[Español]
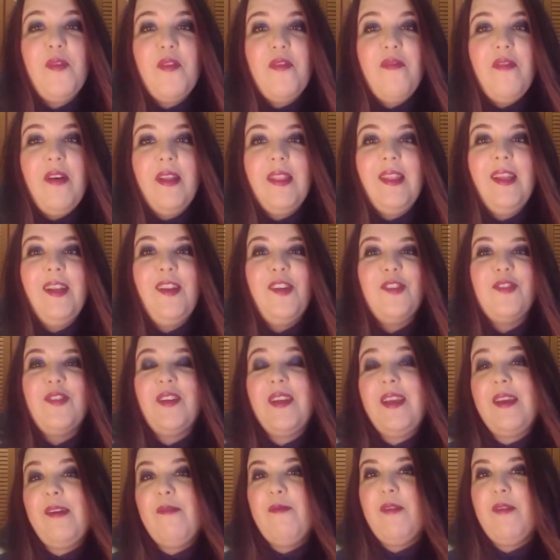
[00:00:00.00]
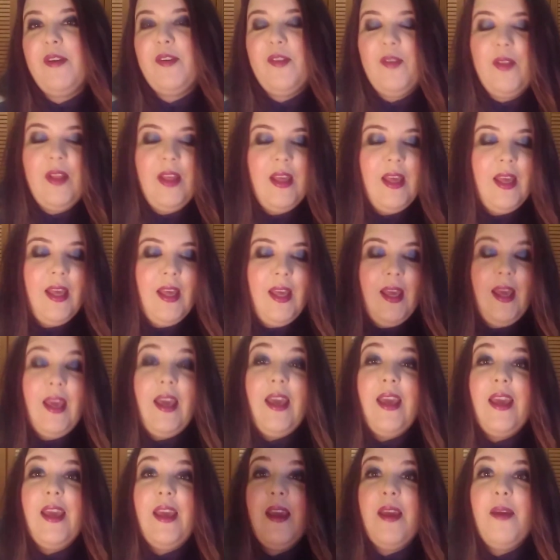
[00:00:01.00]
muy fácil y otra que, bueno.
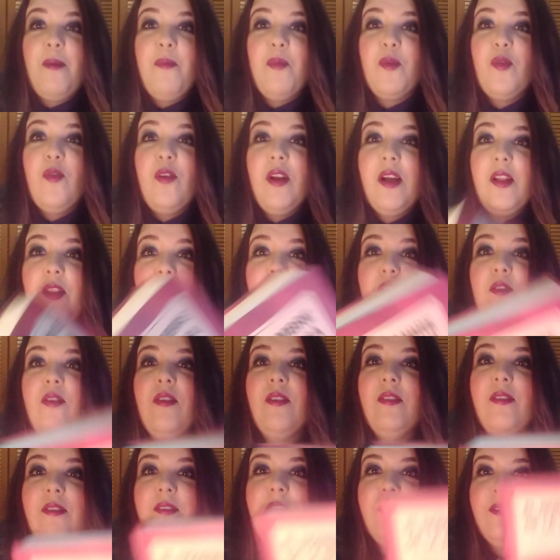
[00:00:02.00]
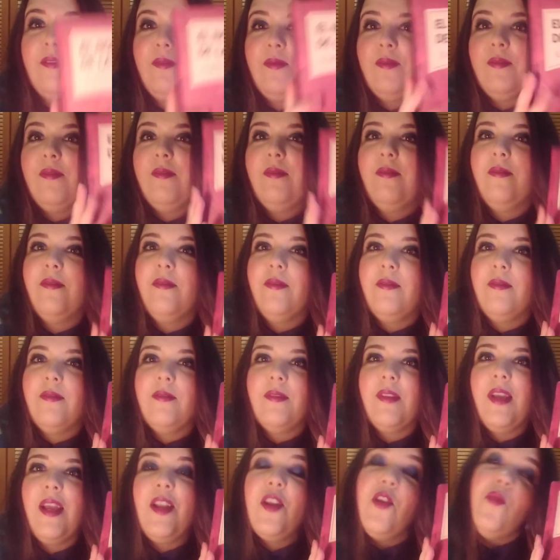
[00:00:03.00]
Eh, por un lado,
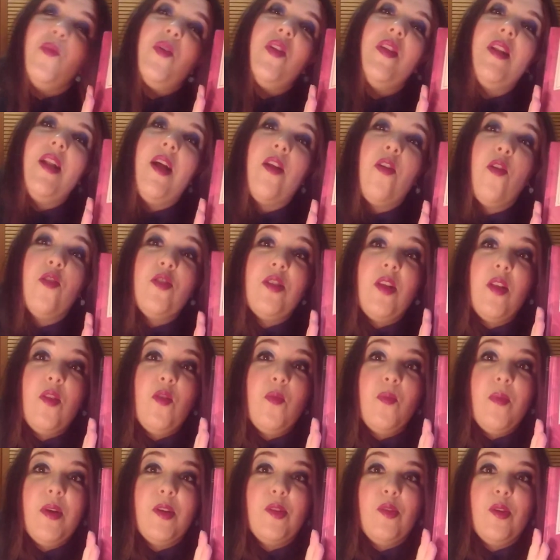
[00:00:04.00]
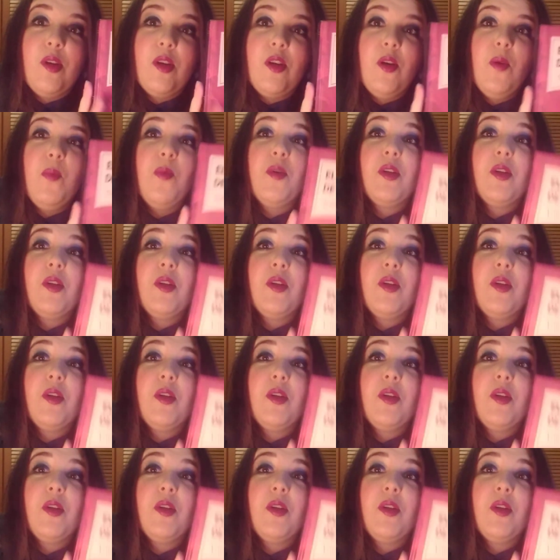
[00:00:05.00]
el nombre de la rosa de Humberto Eco,